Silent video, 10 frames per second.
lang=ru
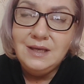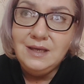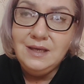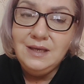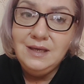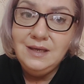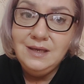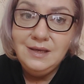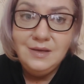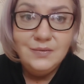
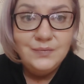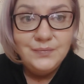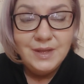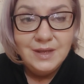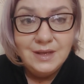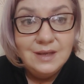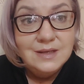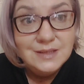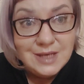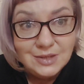И
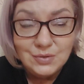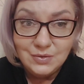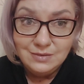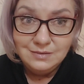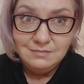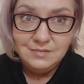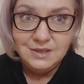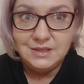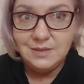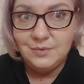зато
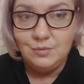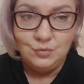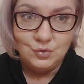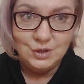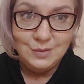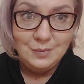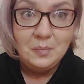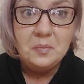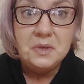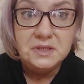рецептом уже
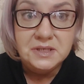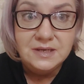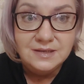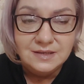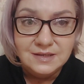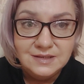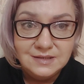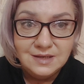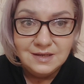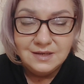поделилась
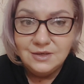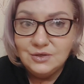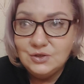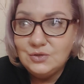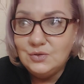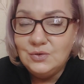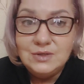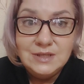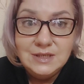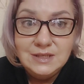что,
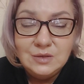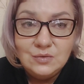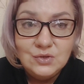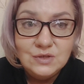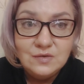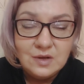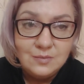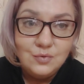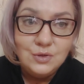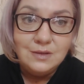знаете, такое чувство,
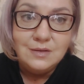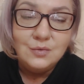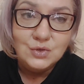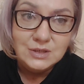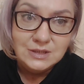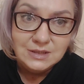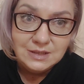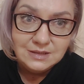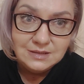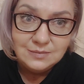как будто она уже эти
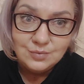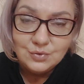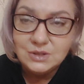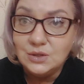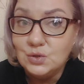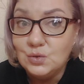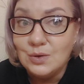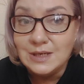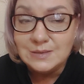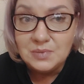кексы просто
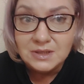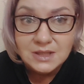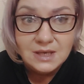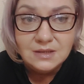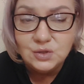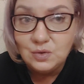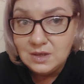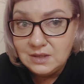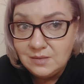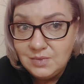сто раз пекла и
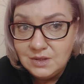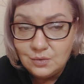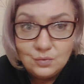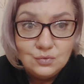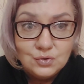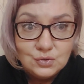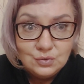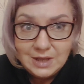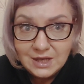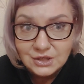настолько набила руку, что
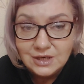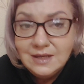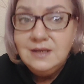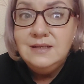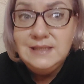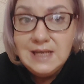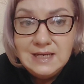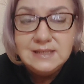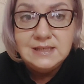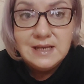даже
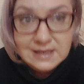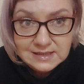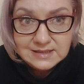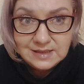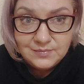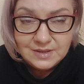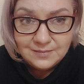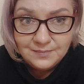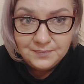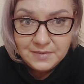делится
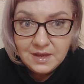рецептом.